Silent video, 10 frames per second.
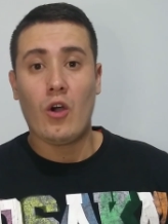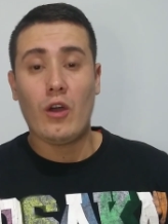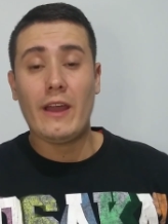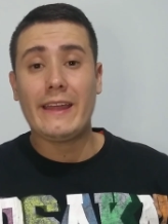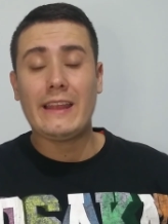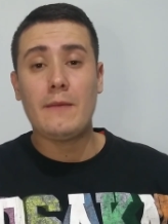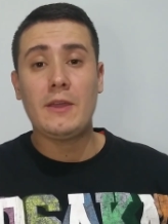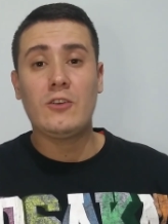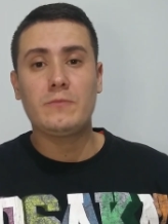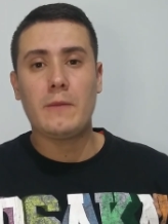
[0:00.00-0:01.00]
Hola, ¿qué tal
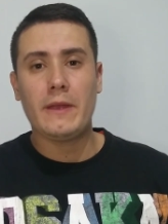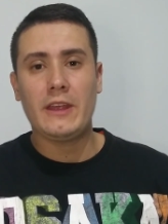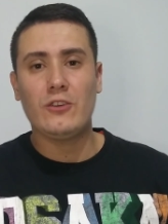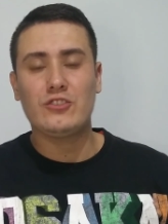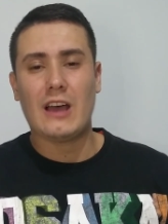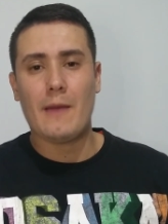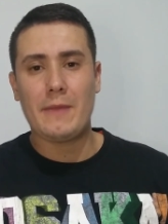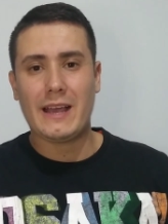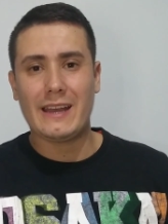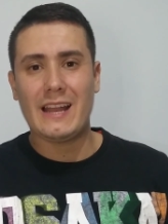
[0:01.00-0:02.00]
amigos? Bienvenidos a
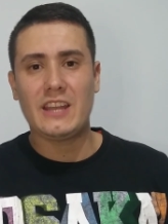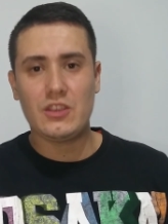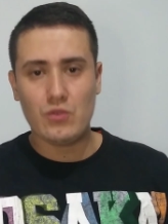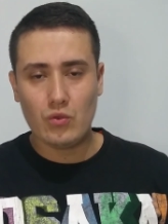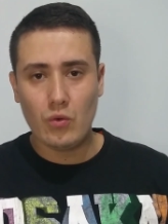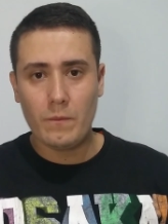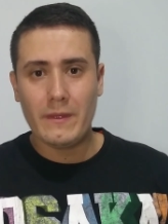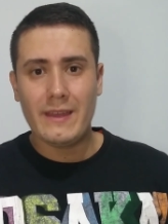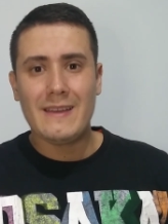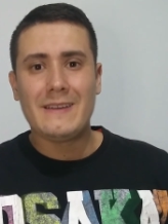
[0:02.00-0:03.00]
mi canal de
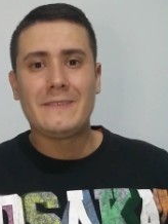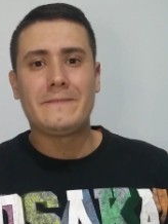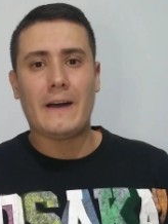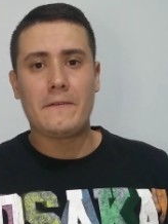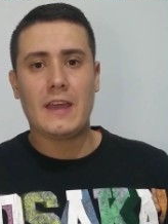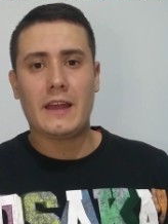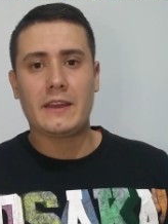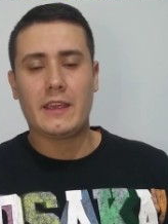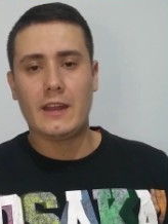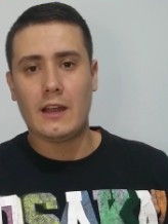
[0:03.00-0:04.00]
YouTube,
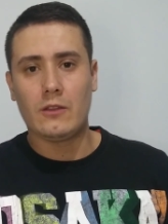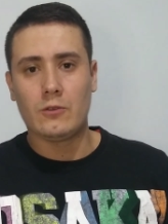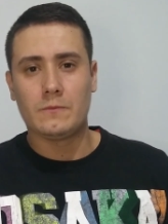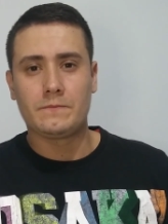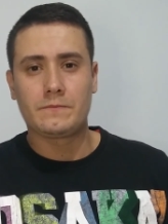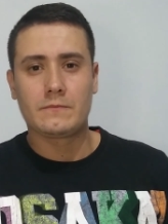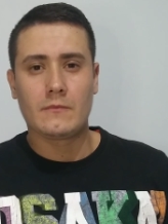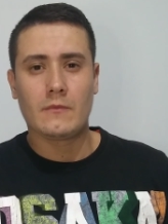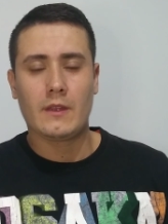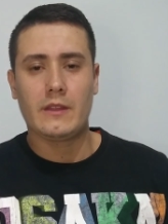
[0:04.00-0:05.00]
Fabián Giraldo.
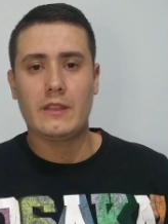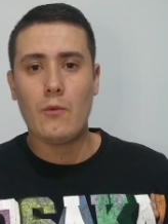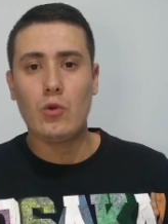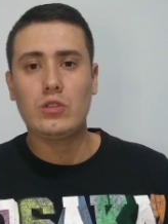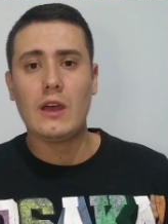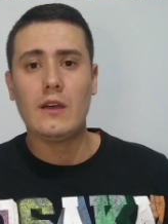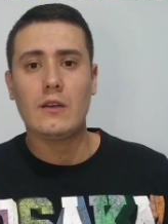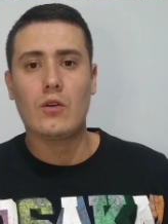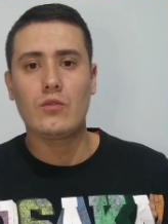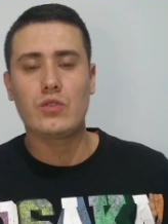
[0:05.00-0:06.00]

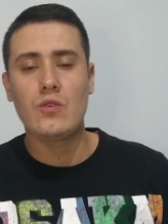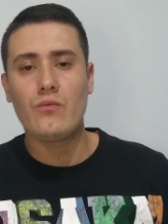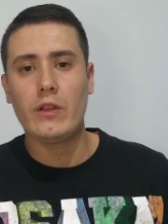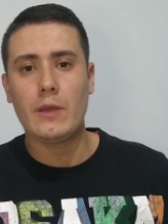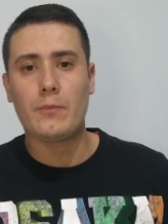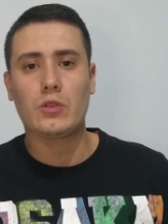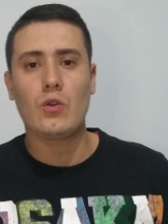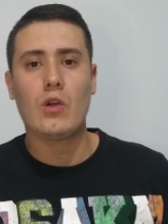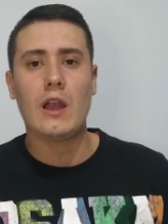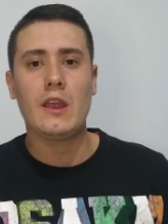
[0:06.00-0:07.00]
Debuta con triunfo el
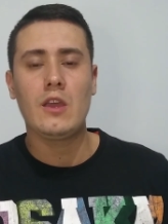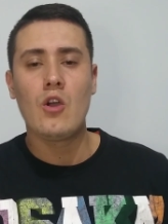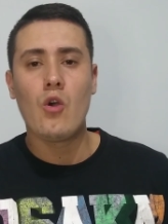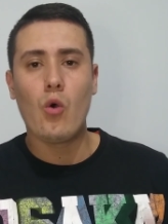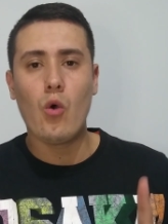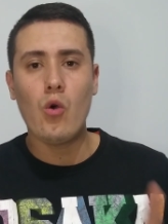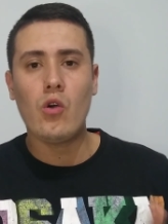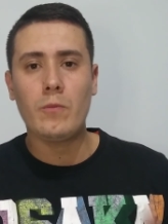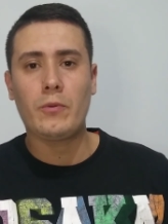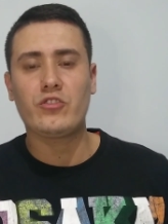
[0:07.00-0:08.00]
Deportivo Cali, un
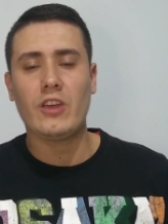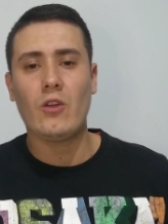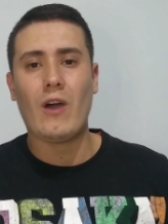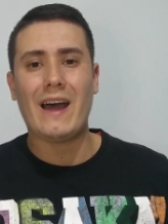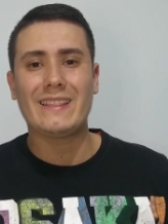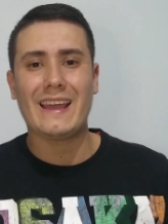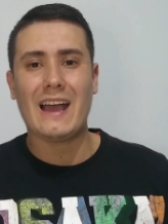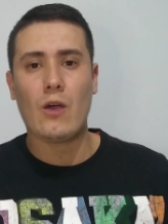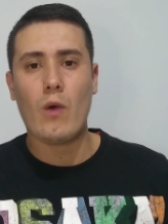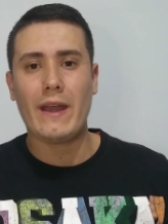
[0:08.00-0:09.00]
gol por cero ante
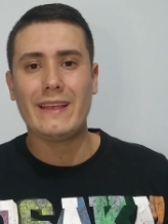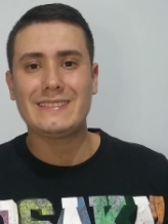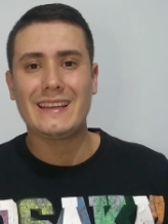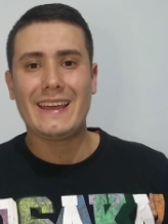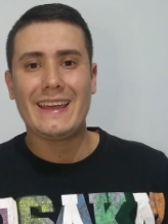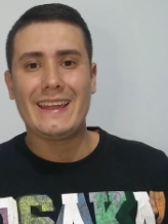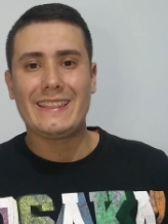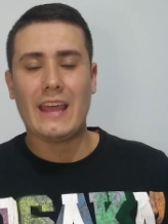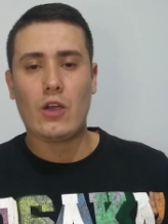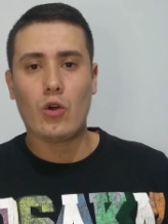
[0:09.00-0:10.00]
Jaguares
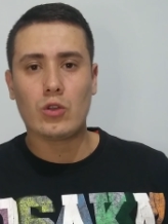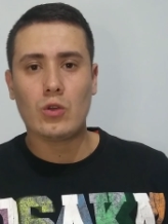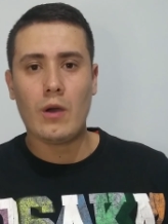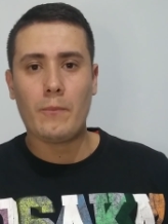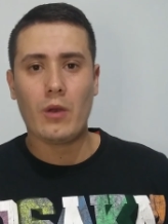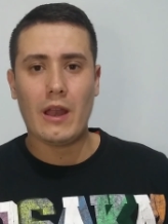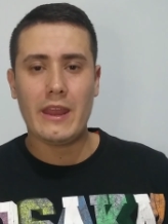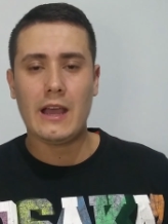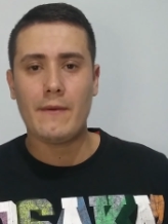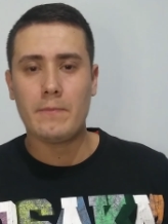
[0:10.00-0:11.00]
de Córdoba por la
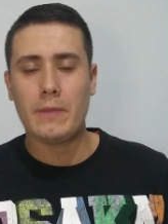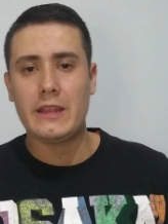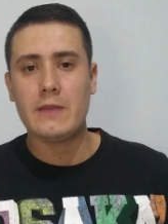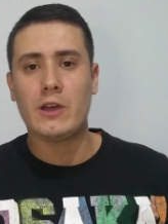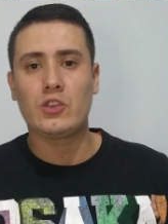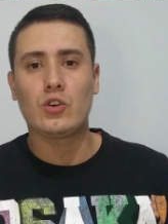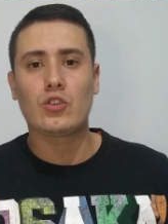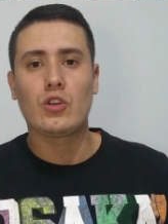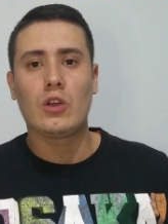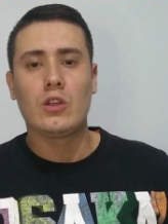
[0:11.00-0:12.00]
Liga Betplay de
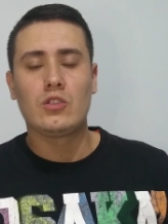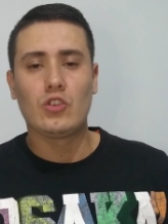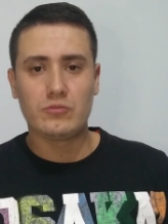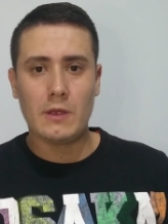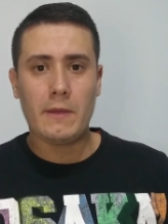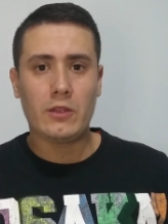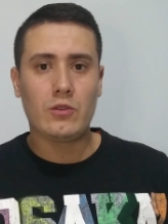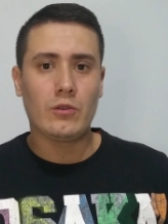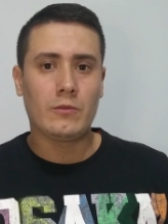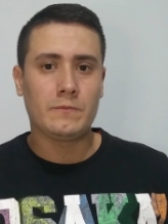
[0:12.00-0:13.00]
Mayor
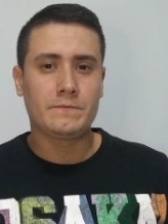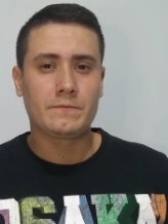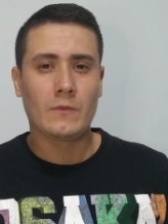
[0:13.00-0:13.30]
2021.